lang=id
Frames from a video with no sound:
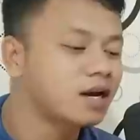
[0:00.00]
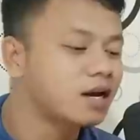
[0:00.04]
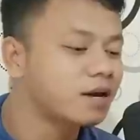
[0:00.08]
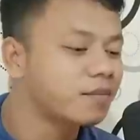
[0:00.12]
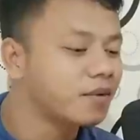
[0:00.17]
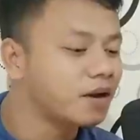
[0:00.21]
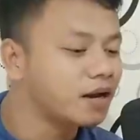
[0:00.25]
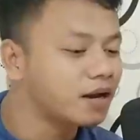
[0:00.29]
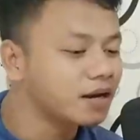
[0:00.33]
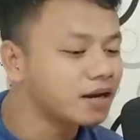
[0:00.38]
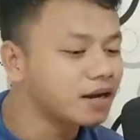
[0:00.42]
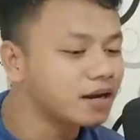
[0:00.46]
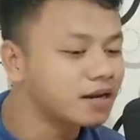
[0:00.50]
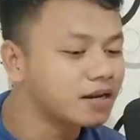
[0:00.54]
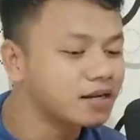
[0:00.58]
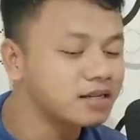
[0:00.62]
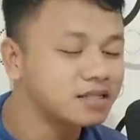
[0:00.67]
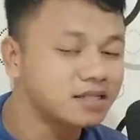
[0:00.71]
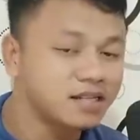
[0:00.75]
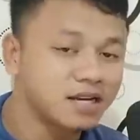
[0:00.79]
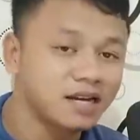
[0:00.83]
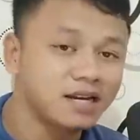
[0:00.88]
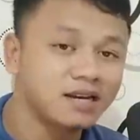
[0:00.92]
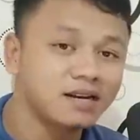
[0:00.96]
harap hal
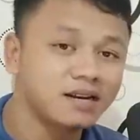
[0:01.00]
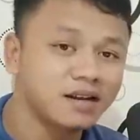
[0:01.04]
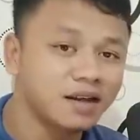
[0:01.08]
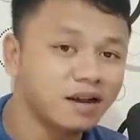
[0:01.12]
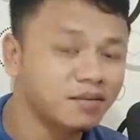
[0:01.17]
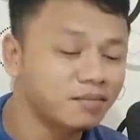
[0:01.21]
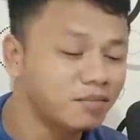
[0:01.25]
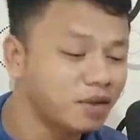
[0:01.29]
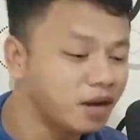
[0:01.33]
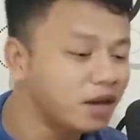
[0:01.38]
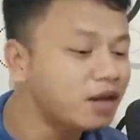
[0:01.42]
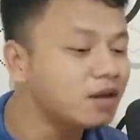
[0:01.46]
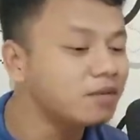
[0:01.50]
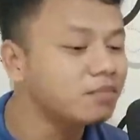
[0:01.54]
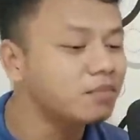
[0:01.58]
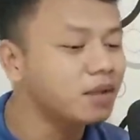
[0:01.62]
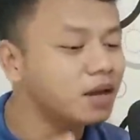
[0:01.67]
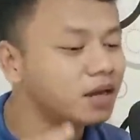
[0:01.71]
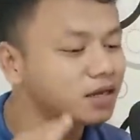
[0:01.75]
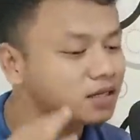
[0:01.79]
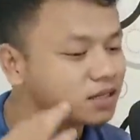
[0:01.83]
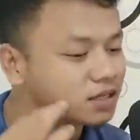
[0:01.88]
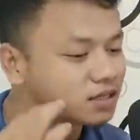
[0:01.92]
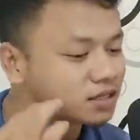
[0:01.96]
keadaan sehat dan
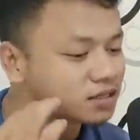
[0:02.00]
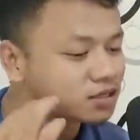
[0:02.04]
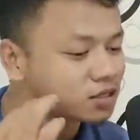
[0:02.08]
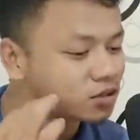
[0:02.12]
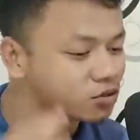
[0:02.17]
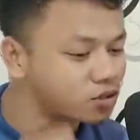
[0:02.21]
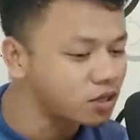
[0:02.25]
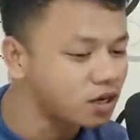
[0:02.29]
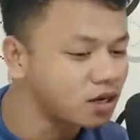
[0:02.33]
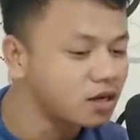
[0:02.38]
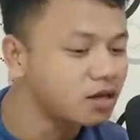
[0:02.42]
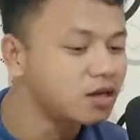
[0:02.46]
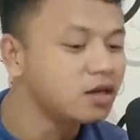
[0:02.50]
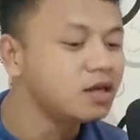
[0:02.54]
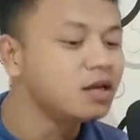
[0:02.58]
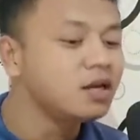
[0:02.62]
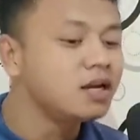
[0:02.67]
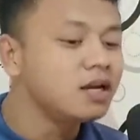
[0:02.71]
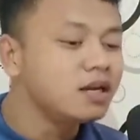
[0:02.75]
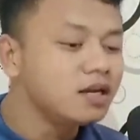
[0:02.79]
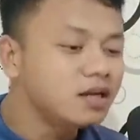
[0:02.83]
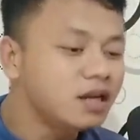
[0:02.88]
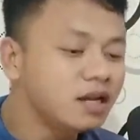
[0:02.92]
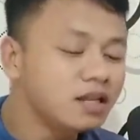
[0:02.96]
baik-baik saja tentunya.
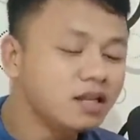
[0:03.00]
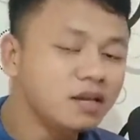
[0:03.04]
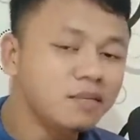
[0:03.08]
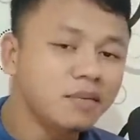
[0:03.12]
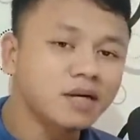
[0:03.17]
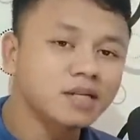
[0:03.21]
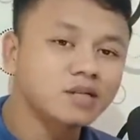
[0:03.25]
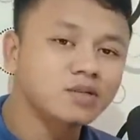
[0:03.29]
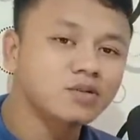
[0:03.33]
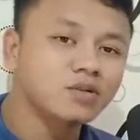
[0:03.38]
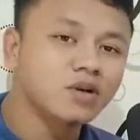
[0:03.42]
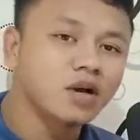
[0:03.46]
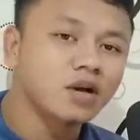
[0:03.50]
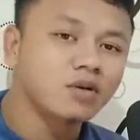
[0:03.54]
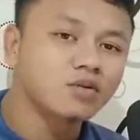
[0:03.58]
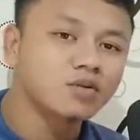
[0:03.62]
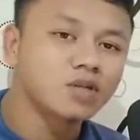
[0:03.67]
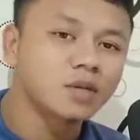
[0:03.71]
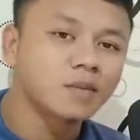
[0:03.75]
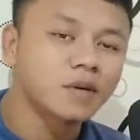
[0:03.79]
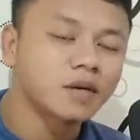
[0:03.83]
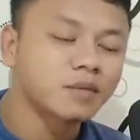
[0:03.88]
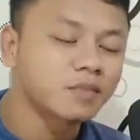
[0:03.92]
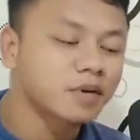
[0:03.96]
Dan terima kasih juga aku
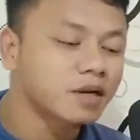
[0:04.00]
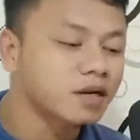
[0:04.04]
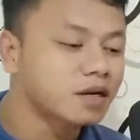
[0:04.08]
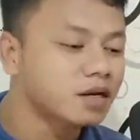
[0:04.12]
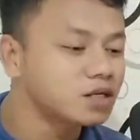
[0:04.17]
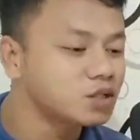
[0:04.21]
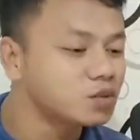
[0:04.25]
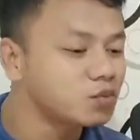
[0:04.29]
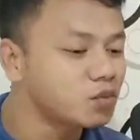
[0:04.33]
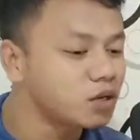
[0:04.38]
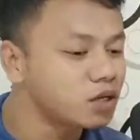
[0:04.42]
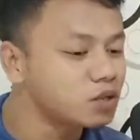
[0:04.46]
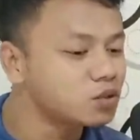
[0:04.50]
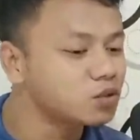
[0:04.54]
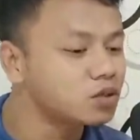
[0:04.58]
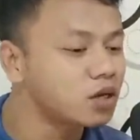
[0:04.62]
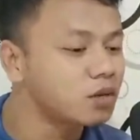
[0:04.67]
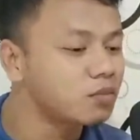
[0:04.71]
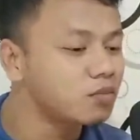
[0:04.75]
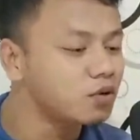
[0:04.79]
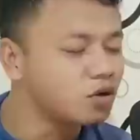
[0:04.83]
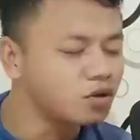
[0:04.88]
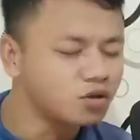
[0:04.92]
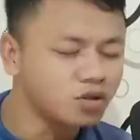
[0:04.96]
ucapkan pada kalian semuanya
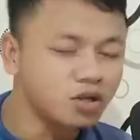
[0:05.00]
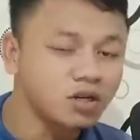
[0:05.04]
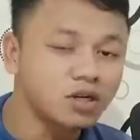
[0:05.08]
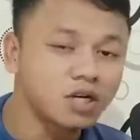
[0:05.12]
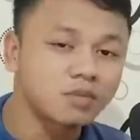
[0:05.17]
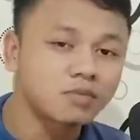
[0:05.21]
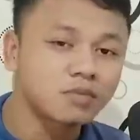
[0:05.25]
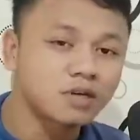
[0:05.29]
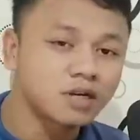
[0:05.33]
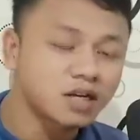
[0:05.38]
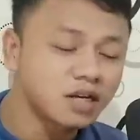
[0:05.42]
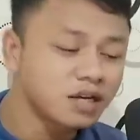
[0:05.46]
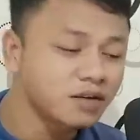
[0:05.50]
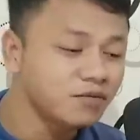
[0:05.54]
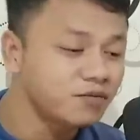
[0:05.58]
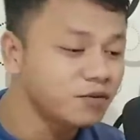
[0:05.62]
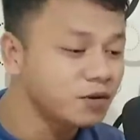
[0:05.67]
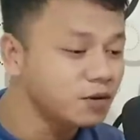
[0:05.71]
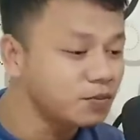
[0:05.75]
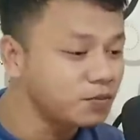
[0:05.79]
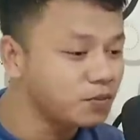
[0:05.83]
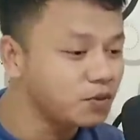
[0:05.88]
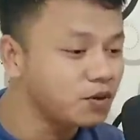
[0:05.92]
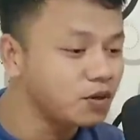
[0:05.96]
sudah menonton dan mengklik
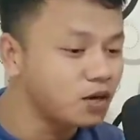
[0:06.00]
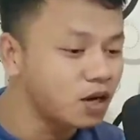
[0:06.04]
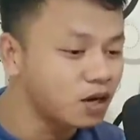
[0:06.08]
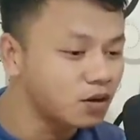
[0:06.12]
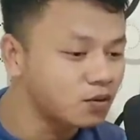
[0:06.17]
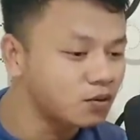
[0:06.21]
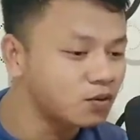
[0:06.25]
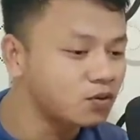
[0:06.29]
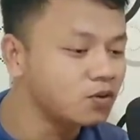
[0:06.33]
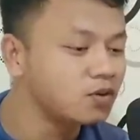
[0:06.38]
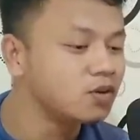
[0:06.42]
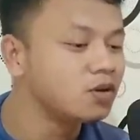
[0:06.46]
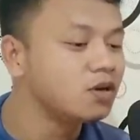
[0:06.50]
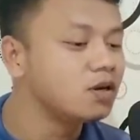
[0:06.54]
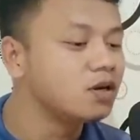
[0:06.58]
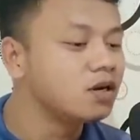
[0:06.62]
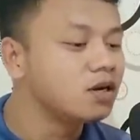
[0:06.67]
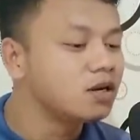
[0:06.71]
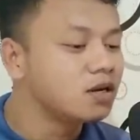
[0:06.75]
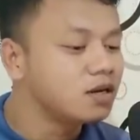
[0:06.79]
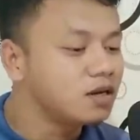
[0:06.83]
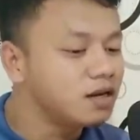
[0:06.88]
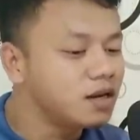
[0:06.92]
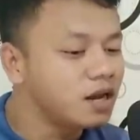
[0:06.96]
view video aku.
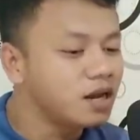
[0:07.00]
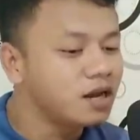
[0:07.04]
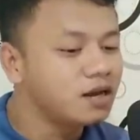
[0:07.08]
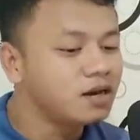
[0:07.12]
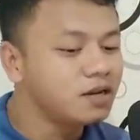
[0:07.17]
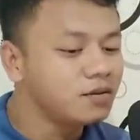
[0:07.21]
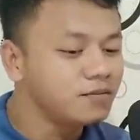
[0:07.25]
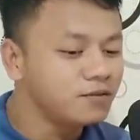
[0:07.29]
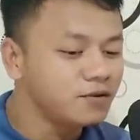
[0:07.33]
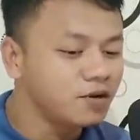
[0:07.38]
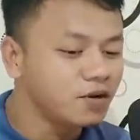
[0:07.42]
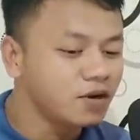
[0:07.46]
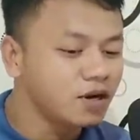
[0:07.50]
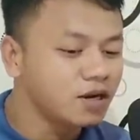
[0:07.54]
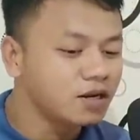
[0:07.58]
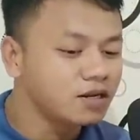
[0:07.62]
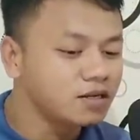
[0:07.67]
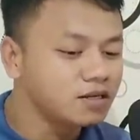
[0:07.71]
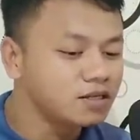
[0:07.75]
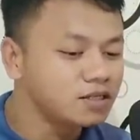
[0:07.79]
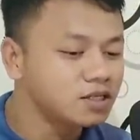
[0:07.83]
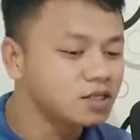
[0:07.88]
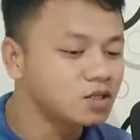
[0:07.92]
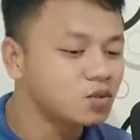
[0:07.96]
Dan di video
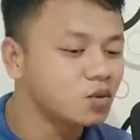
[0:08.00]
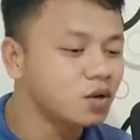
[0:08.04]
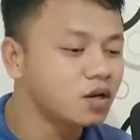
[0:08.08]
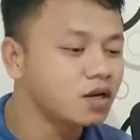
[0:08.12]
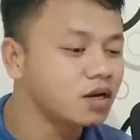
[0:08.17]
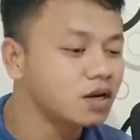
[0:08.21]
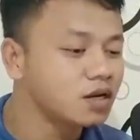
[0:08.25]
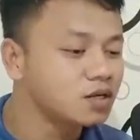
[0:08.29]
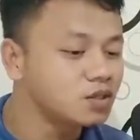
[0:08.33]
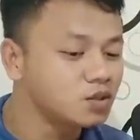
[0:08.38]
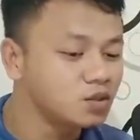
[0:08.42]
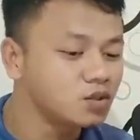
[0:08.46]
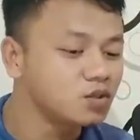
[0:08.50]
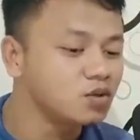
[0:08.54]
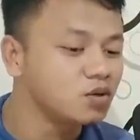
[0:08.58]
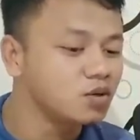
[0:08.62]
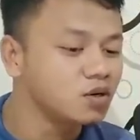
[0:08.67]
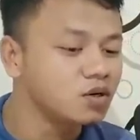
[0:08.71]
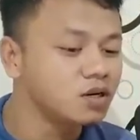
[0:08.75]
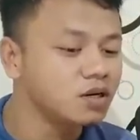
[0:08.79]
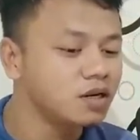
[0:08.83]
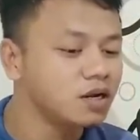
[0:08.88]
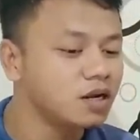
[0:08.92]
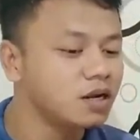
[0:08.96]
kali ini sesuai dengan
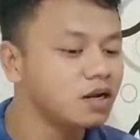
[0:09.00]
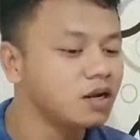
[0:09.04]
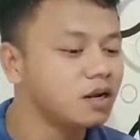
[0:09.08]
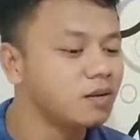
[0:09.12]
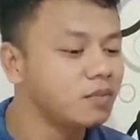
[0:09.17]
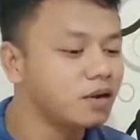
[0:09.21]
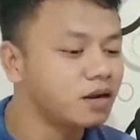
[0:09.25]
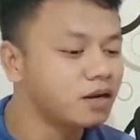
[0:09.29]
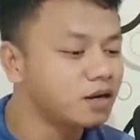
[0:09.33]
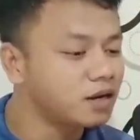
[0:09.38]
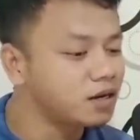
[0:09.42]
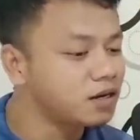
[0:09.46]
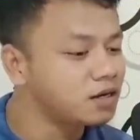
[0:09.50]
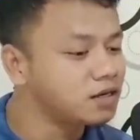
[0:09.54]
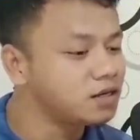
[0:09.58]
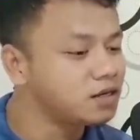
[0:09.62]
judul ya, yang mana